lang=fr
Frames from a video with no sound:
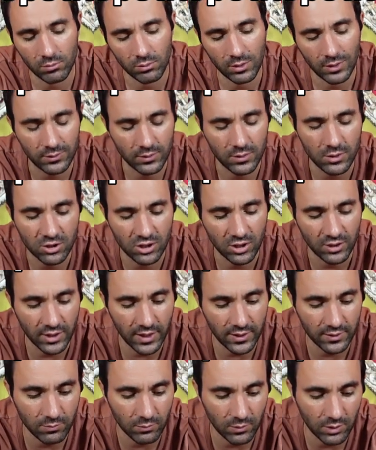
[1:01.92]
là c'est une
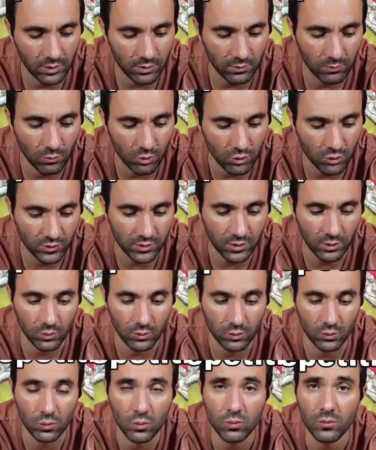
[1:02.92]
chaînette, mais moi je sais
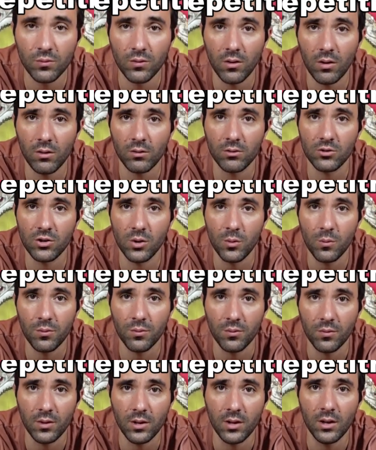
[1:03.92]
que souvent j'ai eu
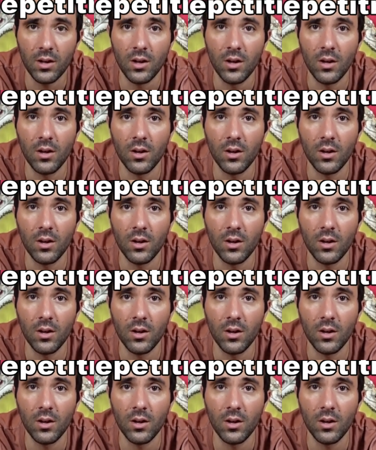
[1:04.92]
fait